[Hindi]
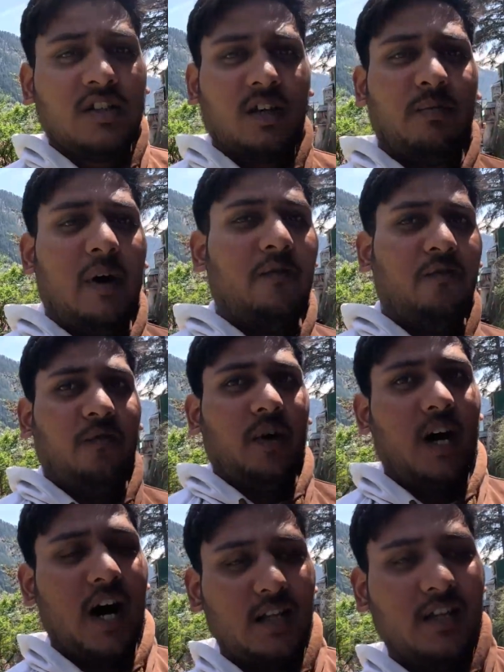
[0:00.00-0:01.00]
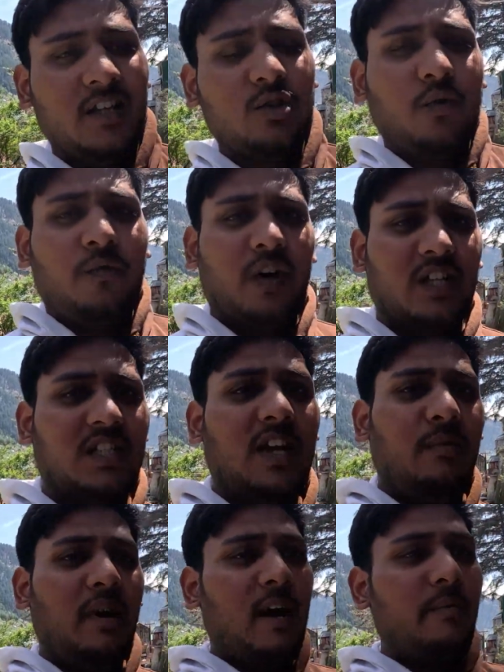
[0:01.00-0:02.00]
जब आप आते हैं तो फर्स्ट
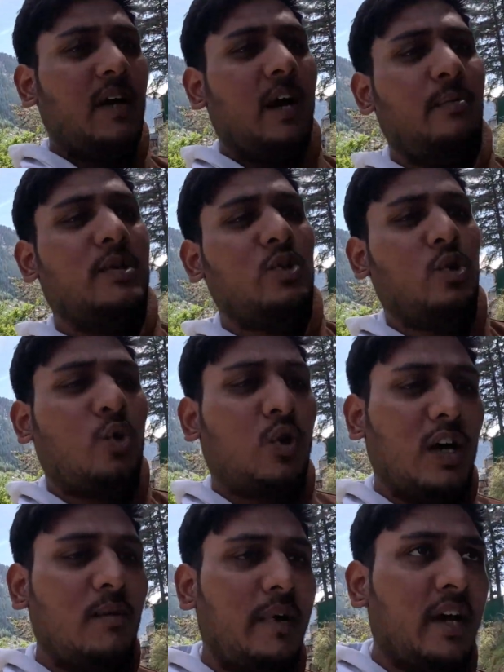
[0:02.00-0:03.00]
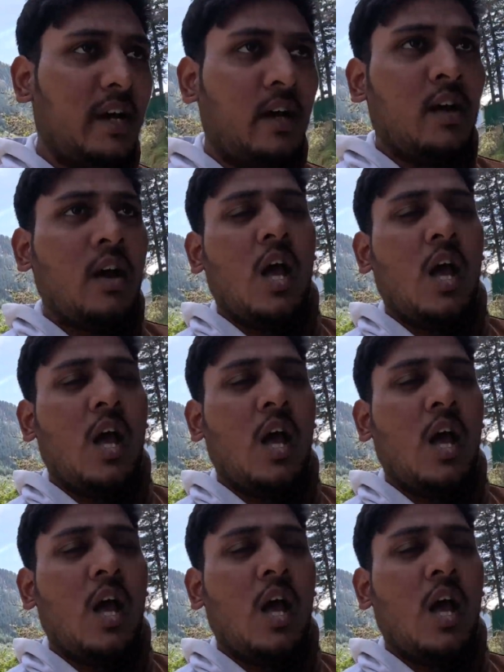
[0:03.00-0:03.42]
डे में आप यहाँ पे जो लोकल में